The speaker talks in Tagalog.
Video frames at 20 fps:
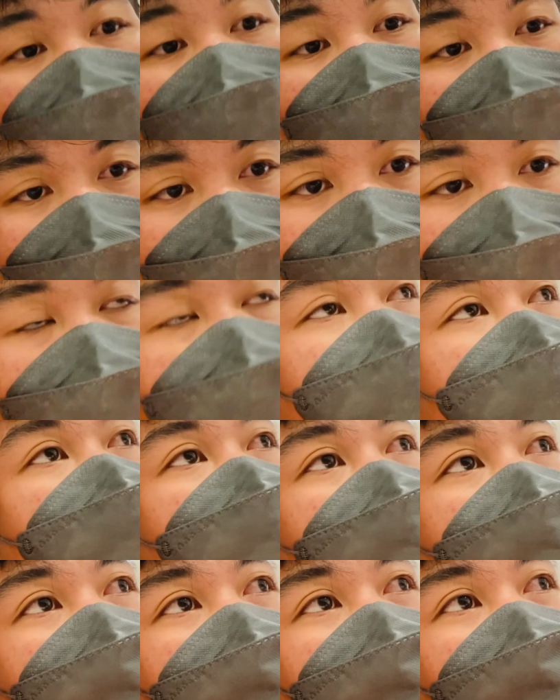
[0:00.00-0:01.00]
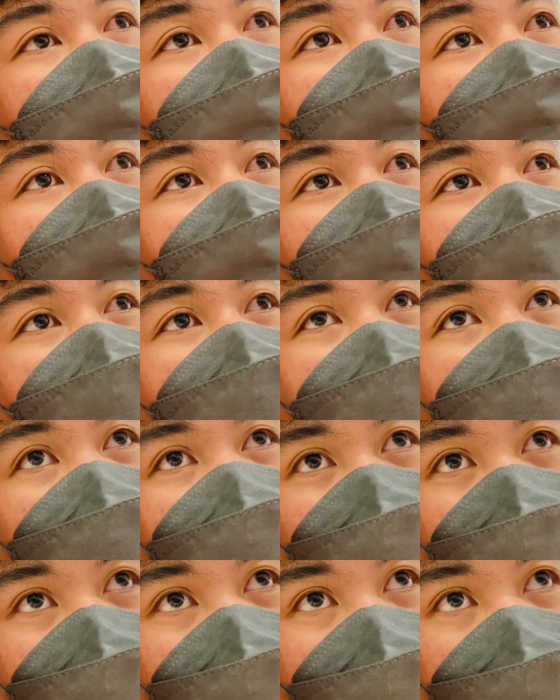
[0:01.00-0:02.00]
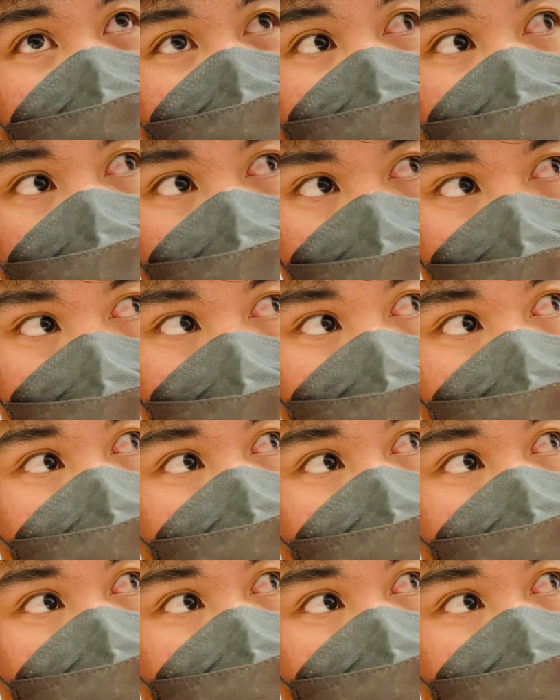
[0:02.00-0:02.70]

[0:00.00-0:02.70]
Clark. Para ihuli ang Cebu.